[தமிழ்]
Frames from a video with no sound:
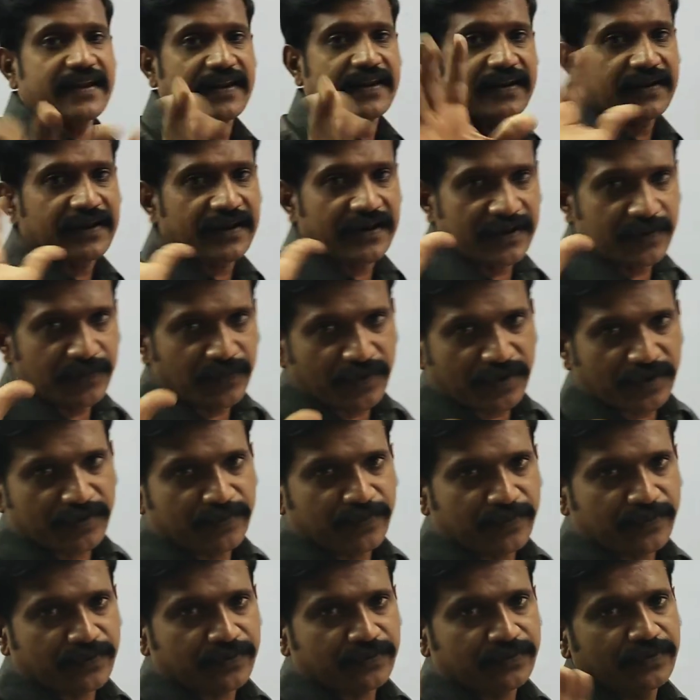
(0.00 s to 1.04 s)
என்னன்னு கண்டுபிடிக்க
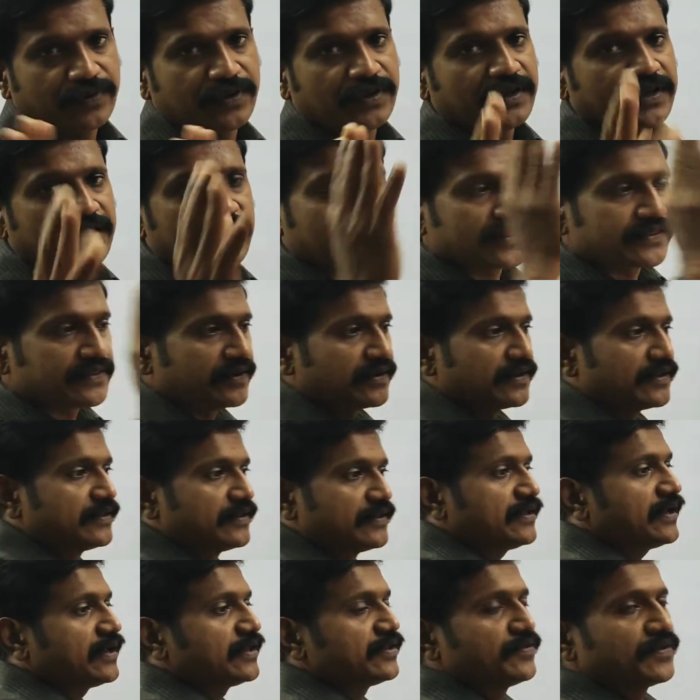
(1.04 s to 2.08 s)
போகிறோம்
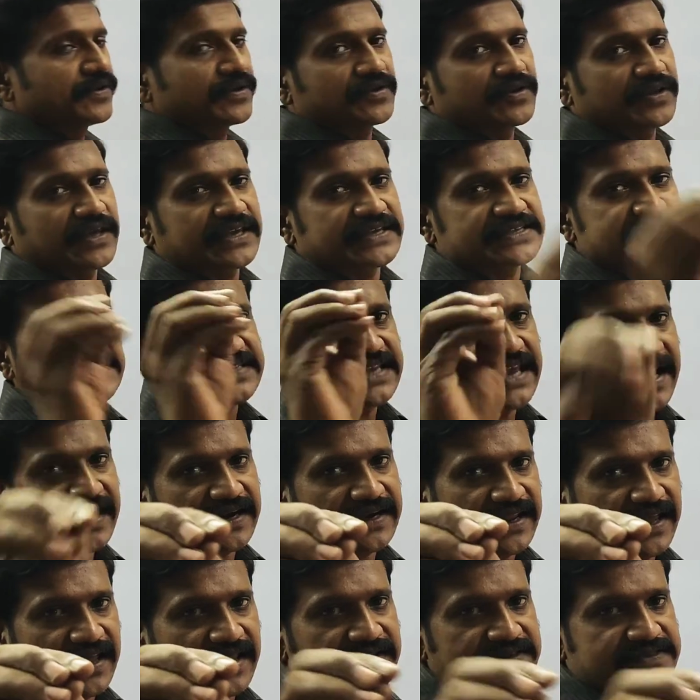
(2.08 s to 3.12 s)
எதுலேருந்து எது வரைக்கும்
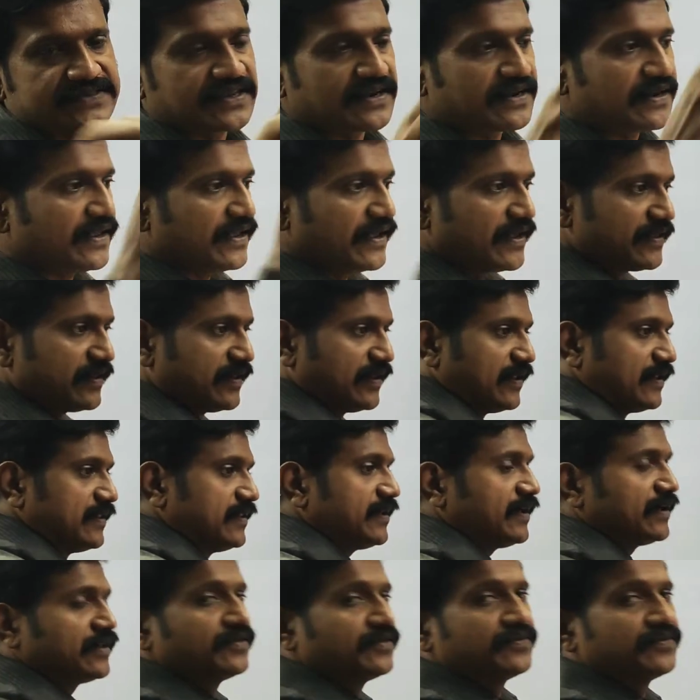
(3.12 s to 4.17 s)
எக்ஸாக்ட் ஆன்சரில்
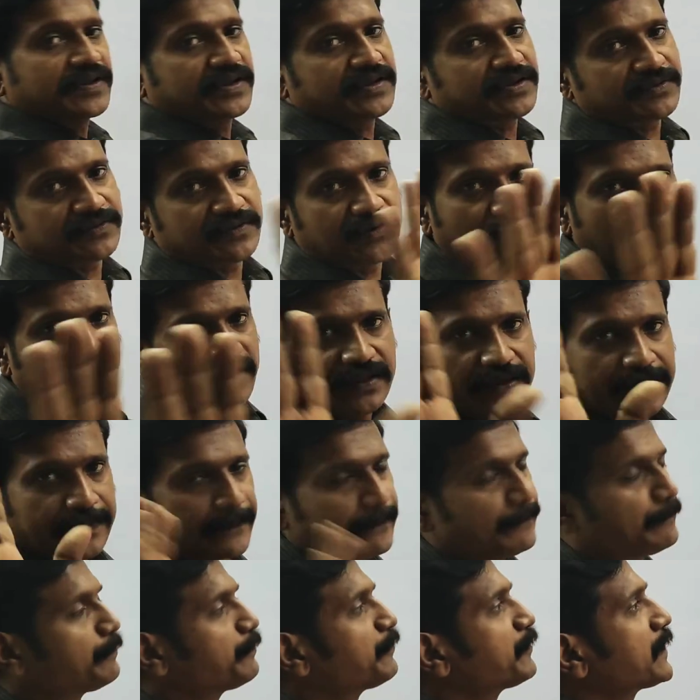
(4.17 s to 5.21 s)
எதுலேருந்து எது வரைக்கும் அவ்வளோதான்
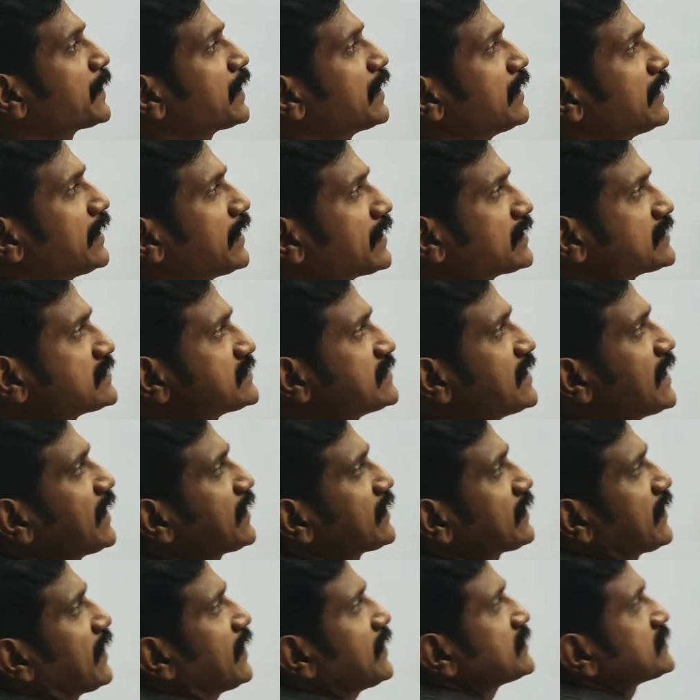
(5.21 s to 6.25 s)

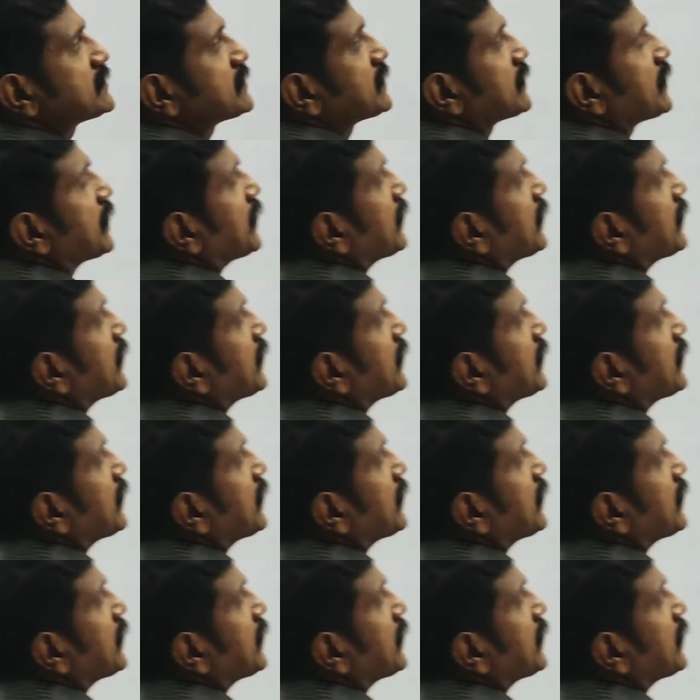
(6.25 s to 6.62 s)
எக்ஸாக்ட் ஆன்சர்